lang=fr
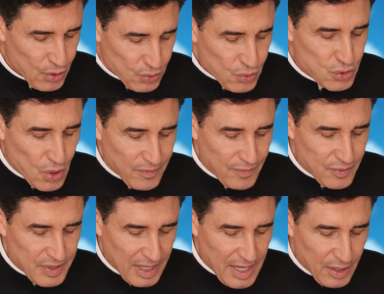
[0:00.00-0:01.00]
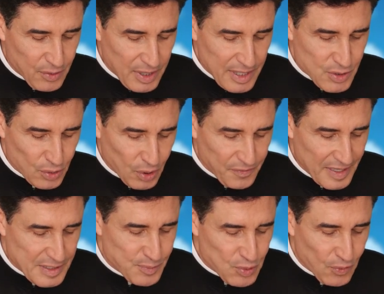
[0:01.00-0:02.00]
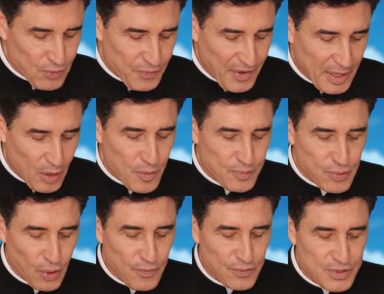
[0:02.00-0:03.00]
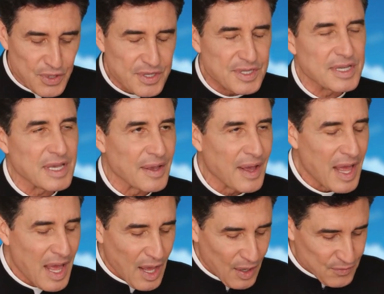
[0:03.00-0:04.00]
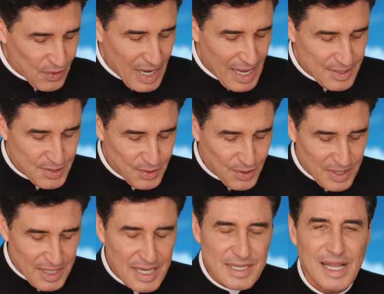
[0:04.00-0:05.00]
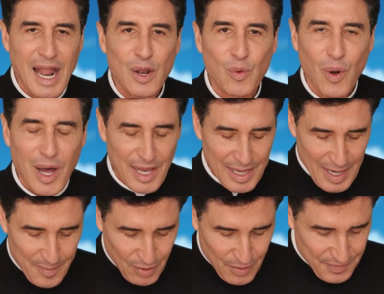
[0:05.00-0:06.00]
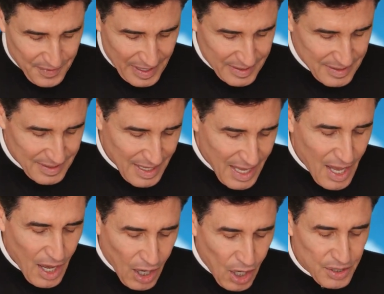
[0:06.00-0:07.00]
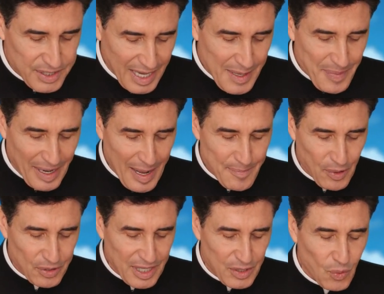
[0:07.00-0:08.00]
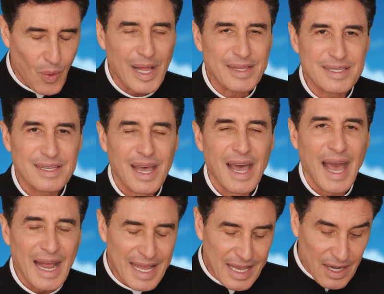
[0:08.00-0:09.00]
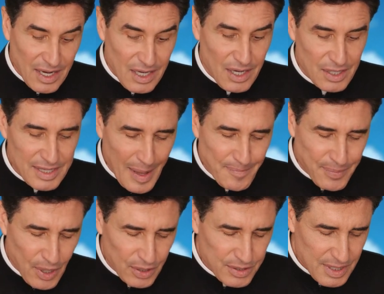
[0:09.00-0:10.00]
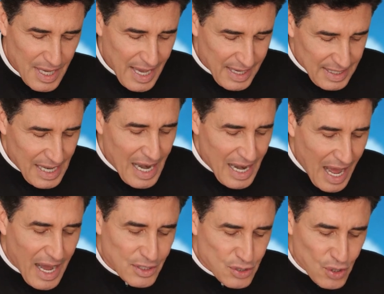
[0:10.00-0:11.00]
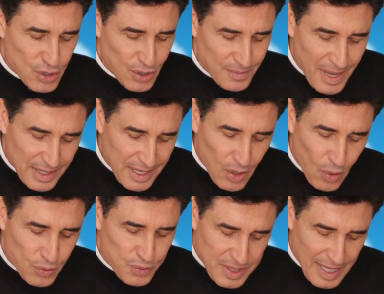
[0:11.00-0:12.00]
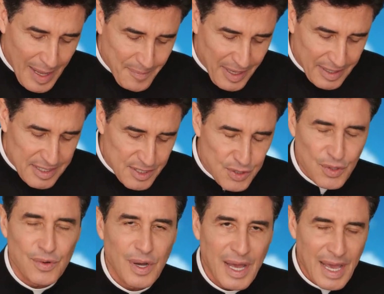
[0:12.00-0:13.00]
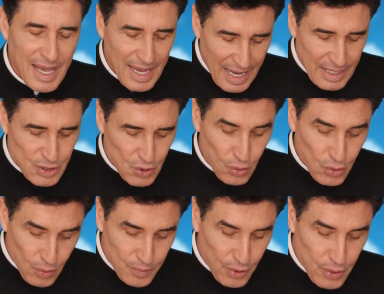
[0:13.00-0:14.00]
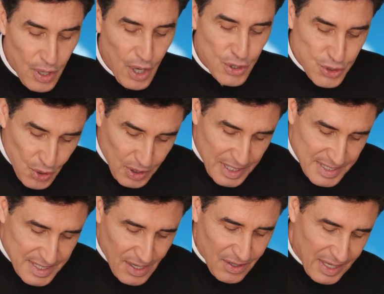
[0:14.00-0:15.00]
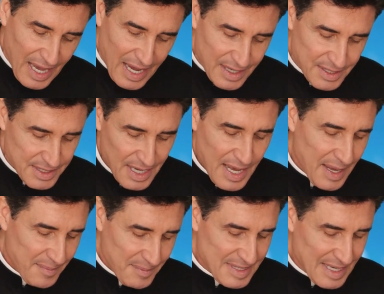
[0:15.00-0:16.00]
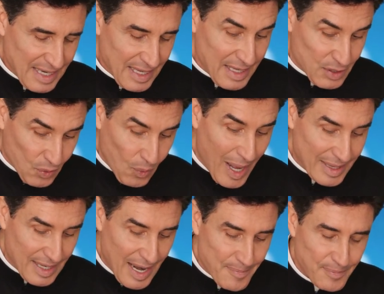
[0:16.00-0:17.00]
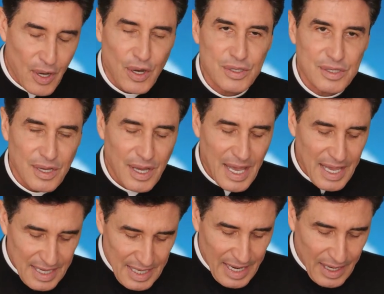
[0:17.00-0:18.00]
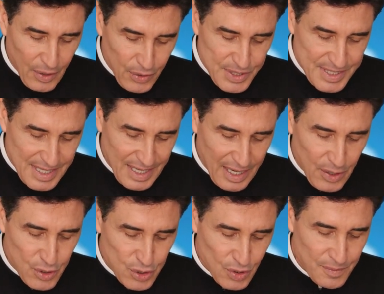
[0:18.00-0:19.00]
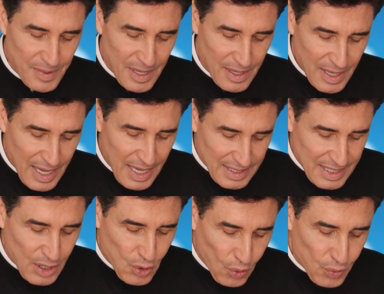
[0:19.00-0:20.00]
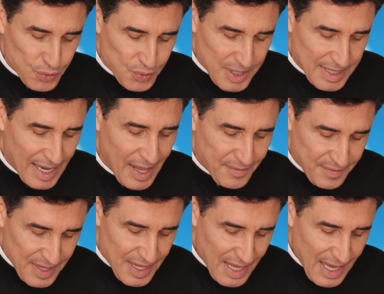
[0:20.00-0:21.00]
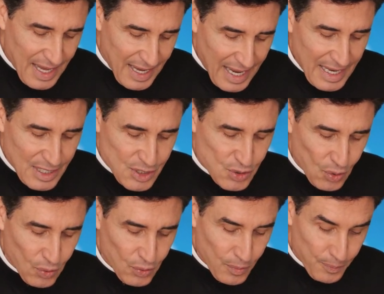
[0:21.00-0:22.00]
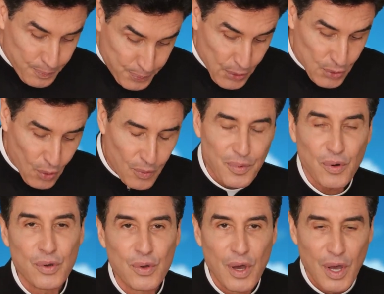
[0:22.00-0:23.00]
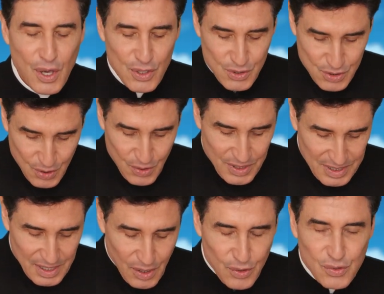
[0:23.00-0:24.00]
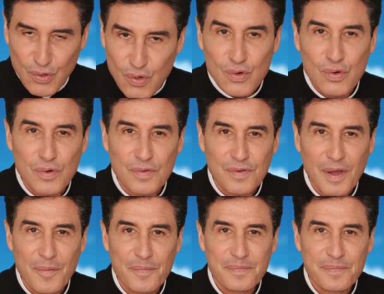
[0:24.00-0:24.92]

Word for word: Tout ce que vous voudriez que les autres fassent pour vous, faites-le pour eux vous aussi. Voilà ce que disent la loi et les prophètes. Entrez par la porte étroite, elle est grande la porte, il est large le chemin qui conduit à la perdition, et ils sont nombreux ceux qui s'y engagent. Mais elle est étroite la porte, il est resserré le chemin qui conduit à la vie, et ils sont peu nombreux ceux qui le trouvent.